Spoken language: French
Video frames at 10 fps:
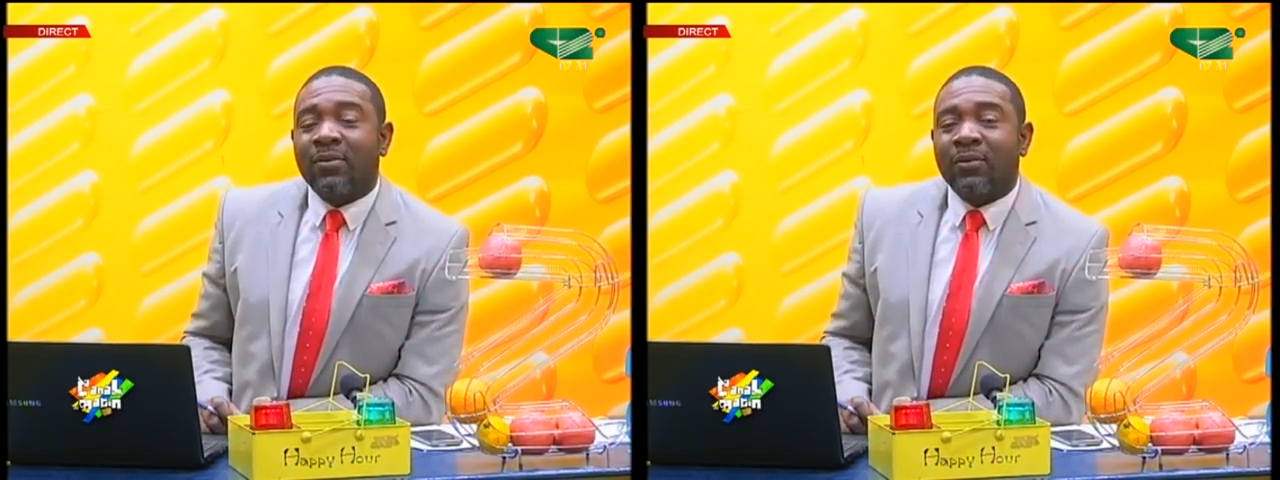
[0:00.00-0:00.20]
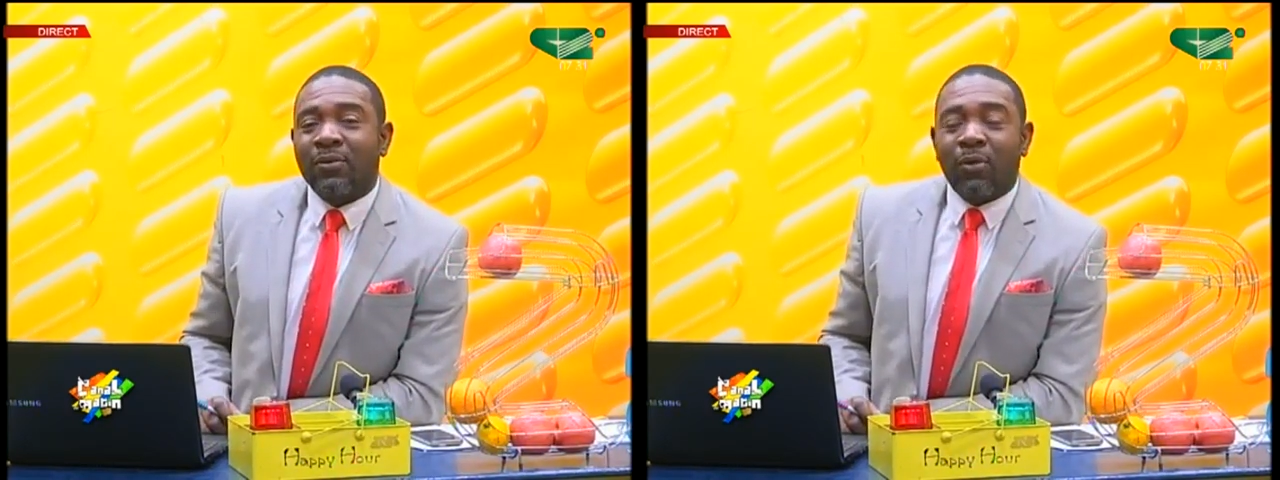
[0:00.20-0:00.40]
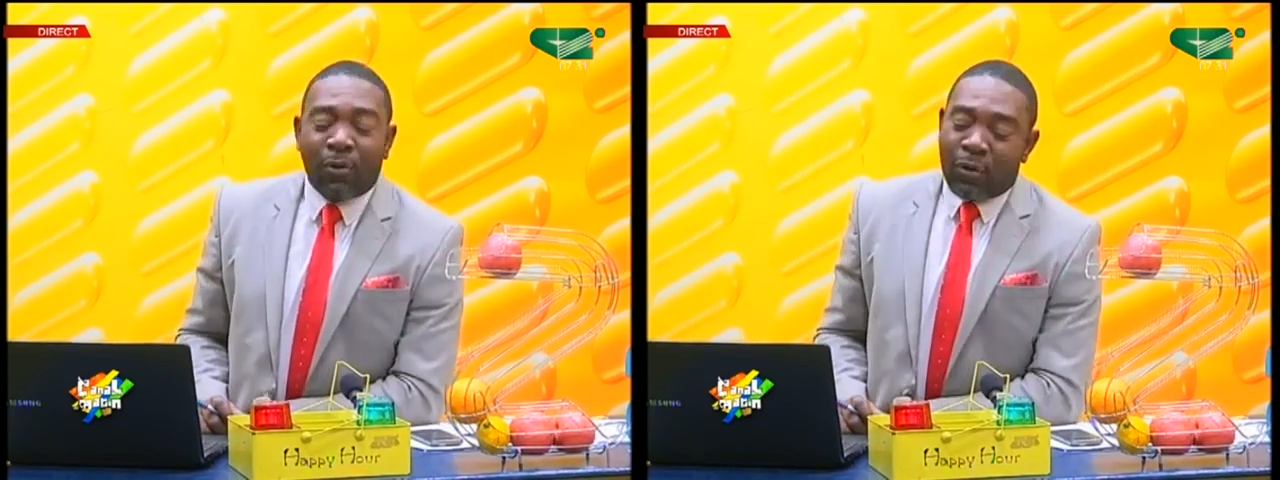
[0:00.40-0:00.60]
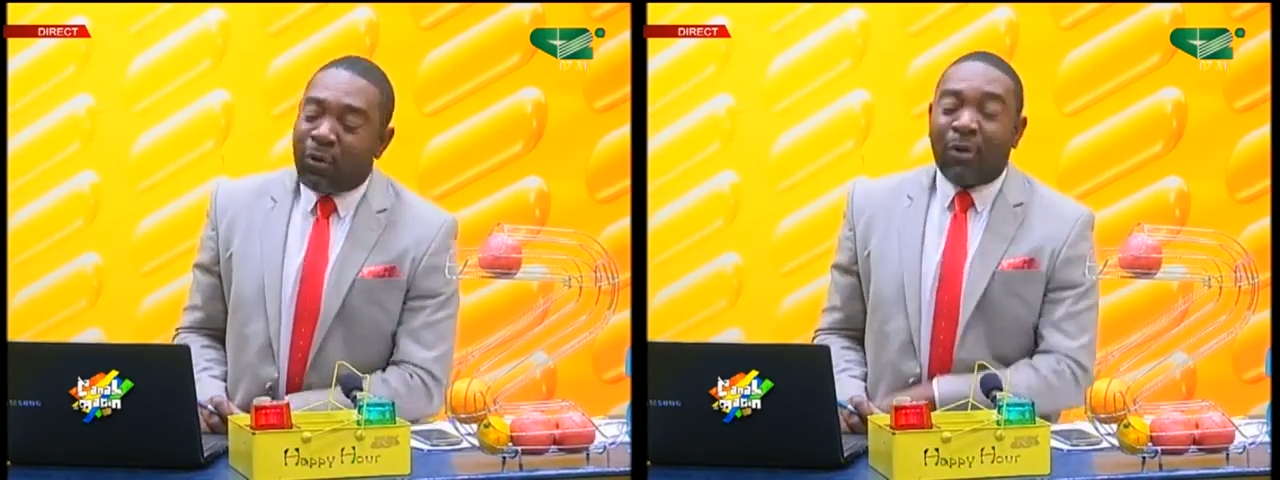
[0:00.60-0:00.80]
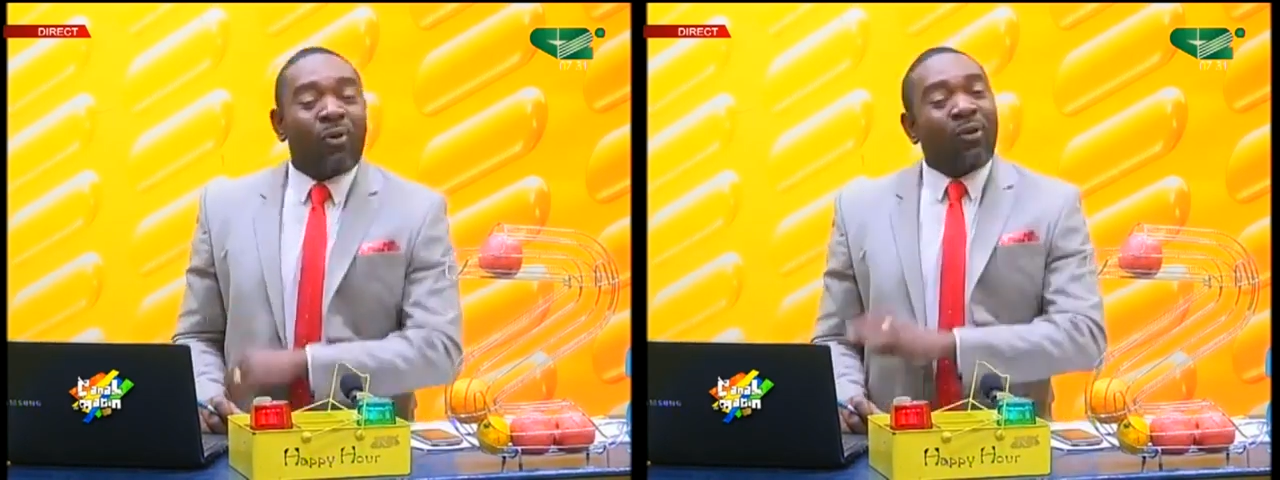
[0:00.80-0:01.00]
non, non,
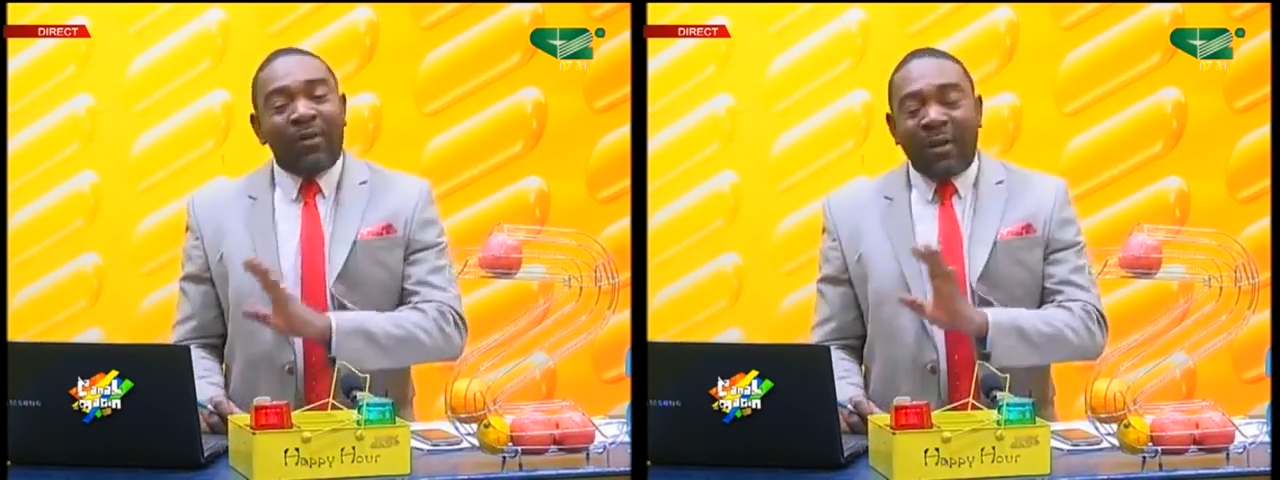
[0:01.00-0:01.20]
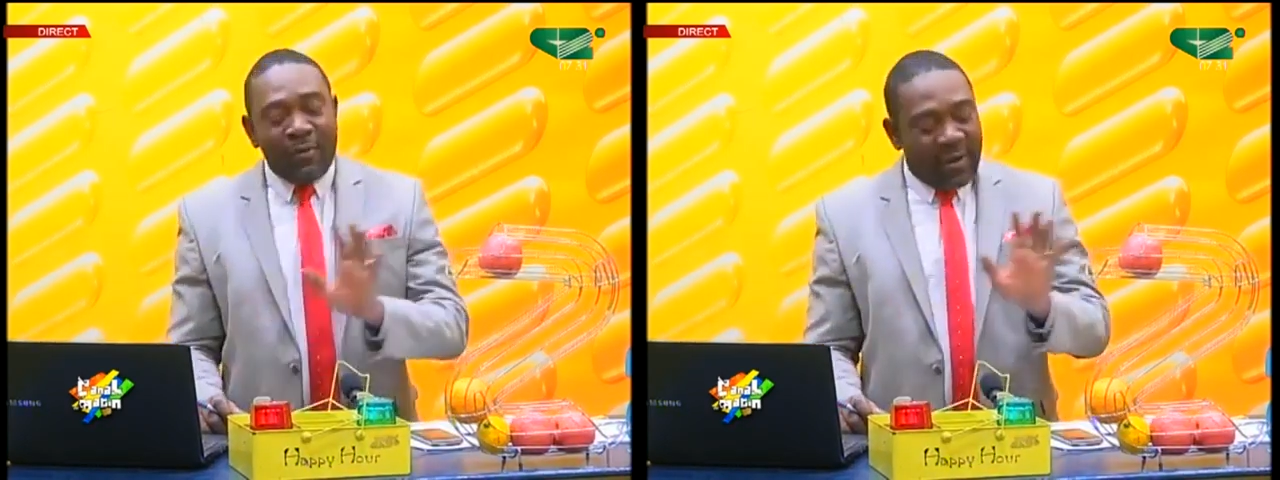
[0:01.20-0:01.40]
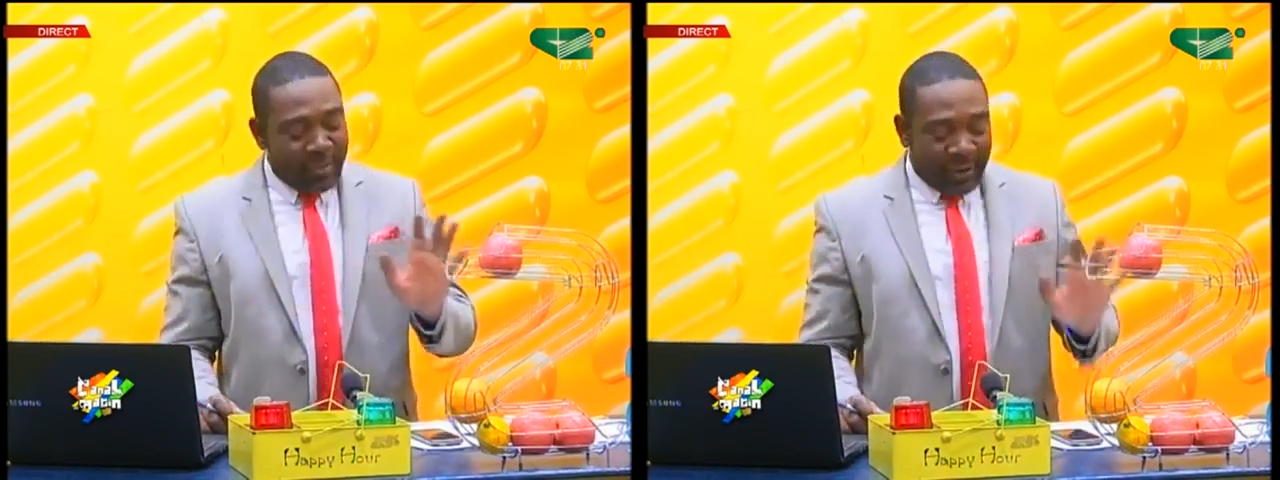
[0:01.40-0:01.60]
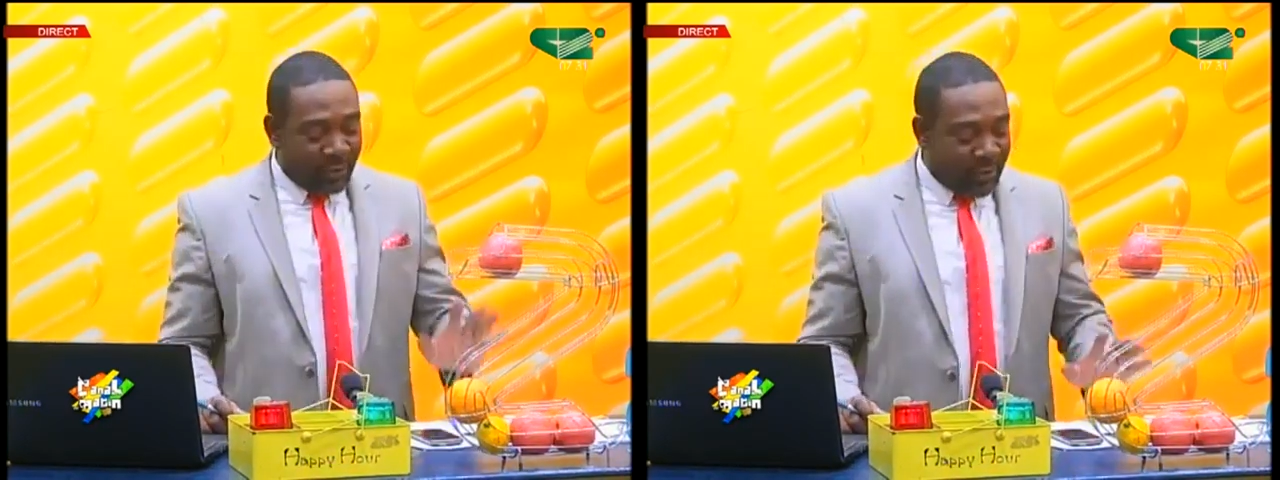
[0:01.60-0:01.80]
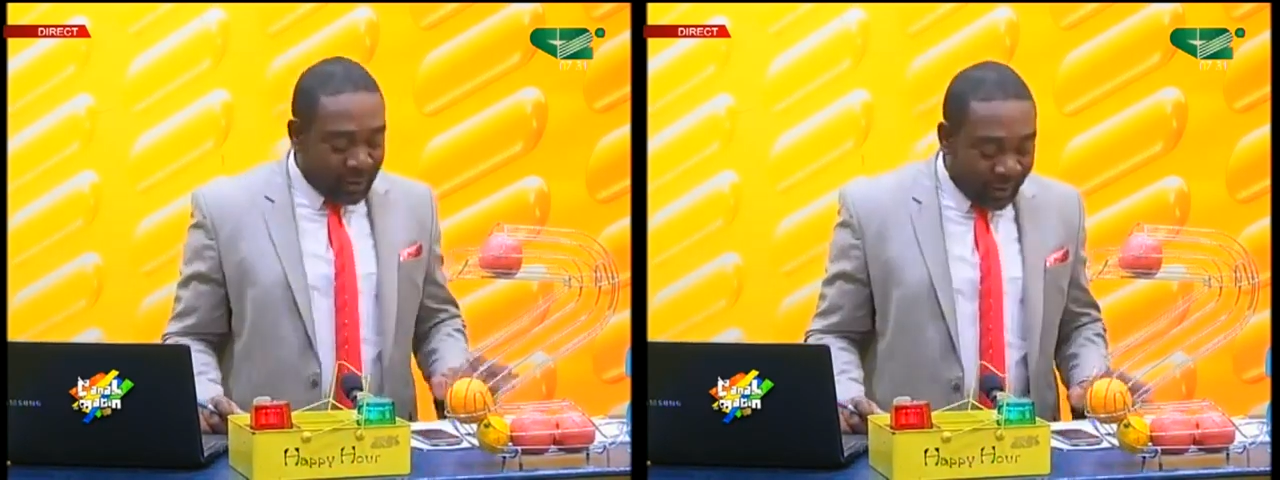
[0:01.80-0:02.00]
non, là on va démarrer.
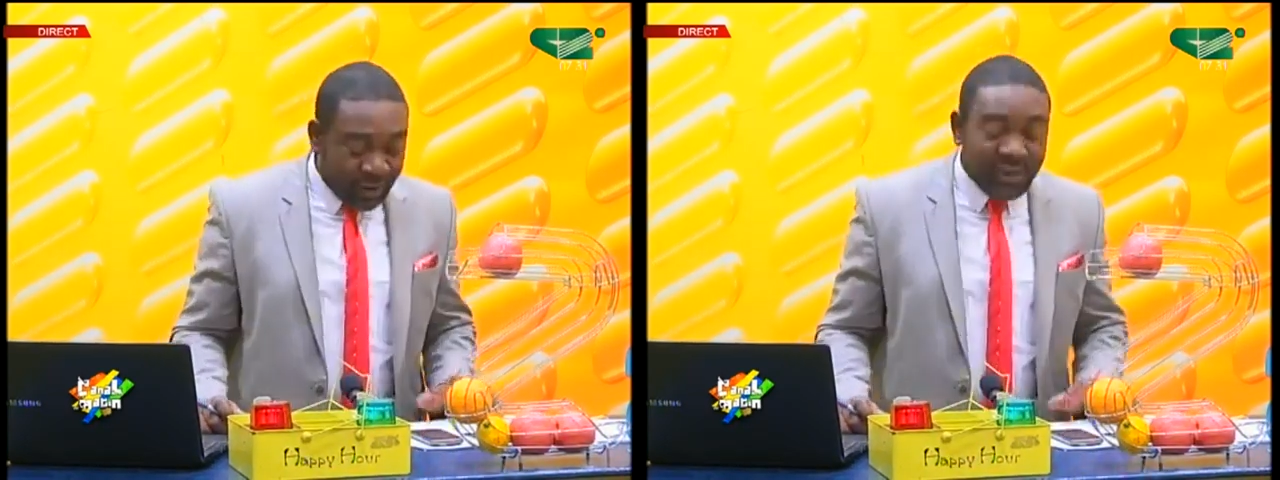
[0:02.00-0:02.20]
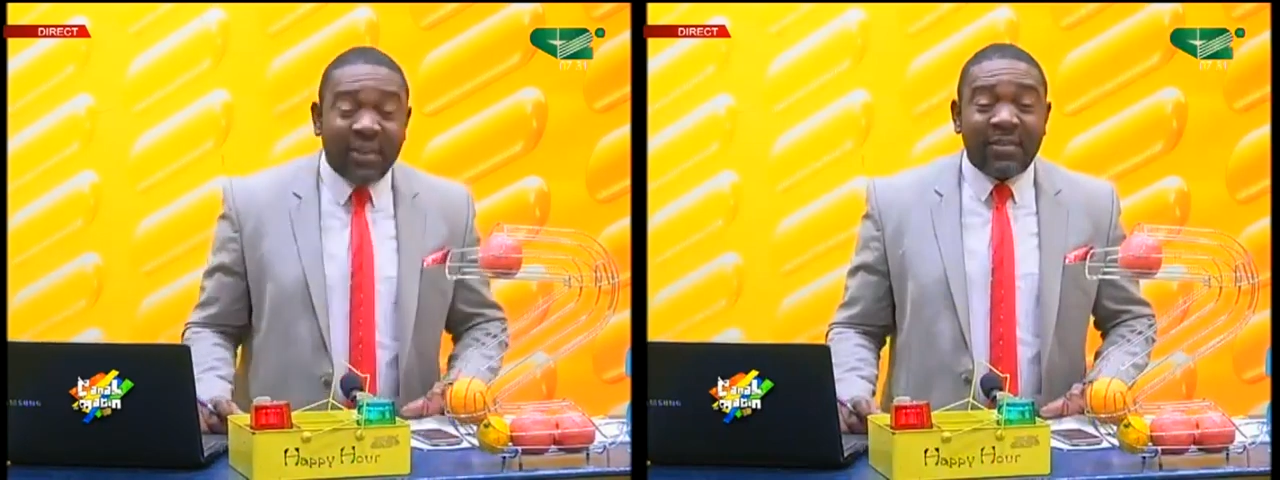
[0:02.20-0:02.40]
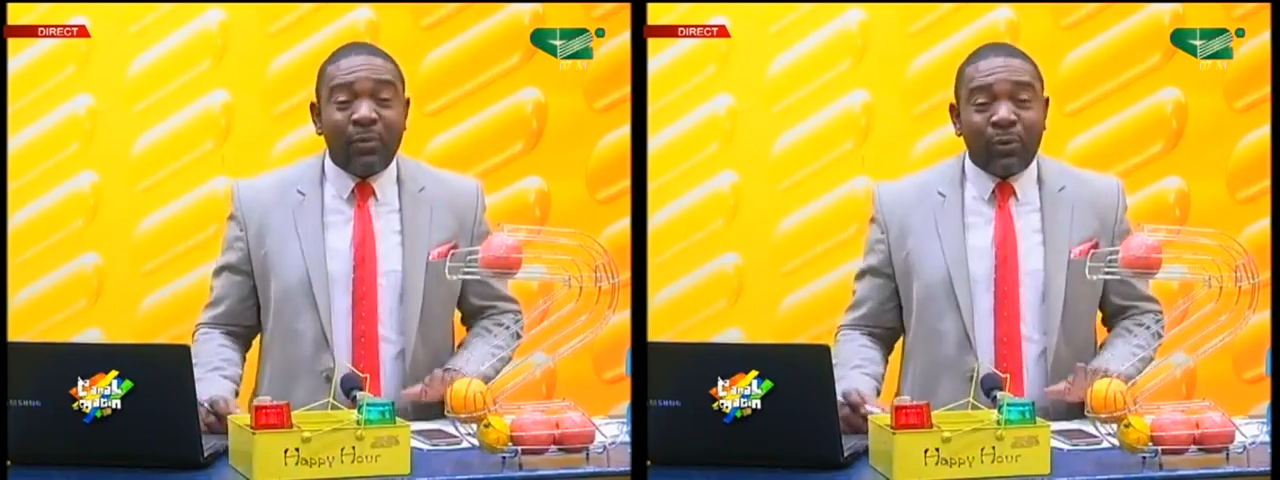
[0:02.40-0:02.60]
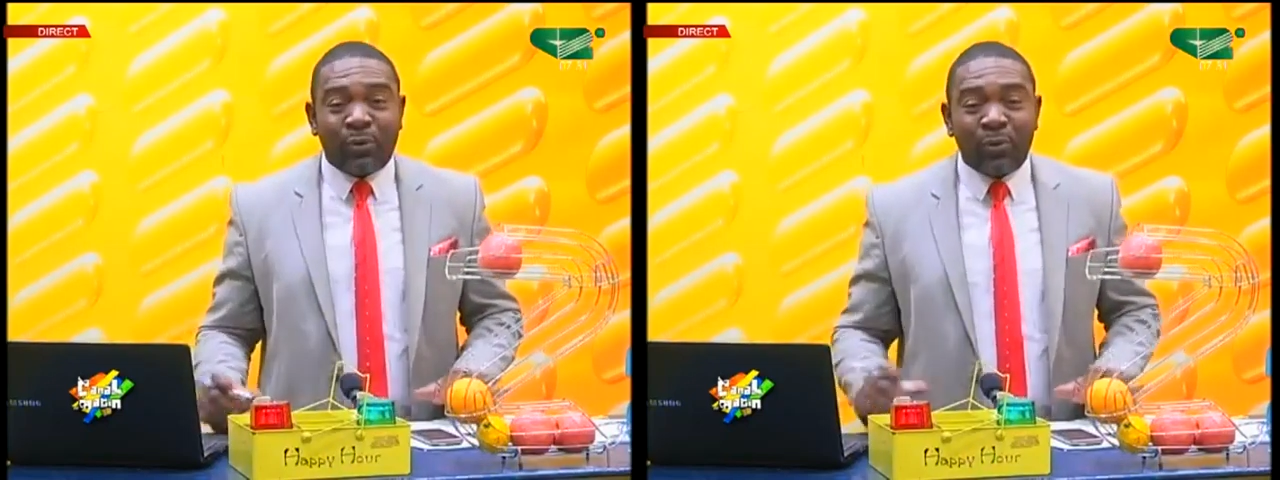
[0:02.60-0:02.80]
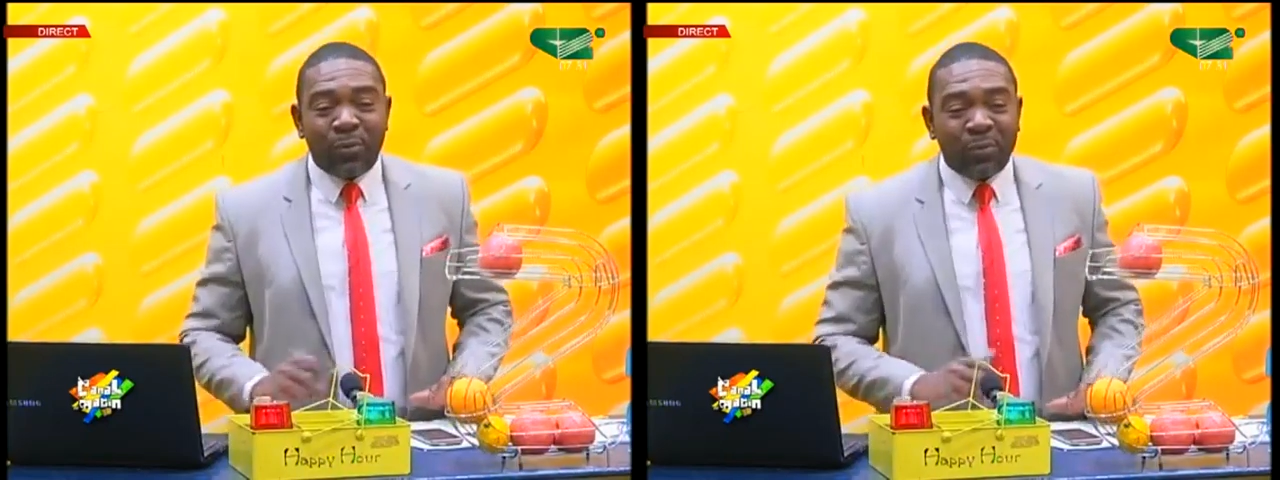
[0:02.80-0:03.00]
On va Jean-Jacques, bonjour.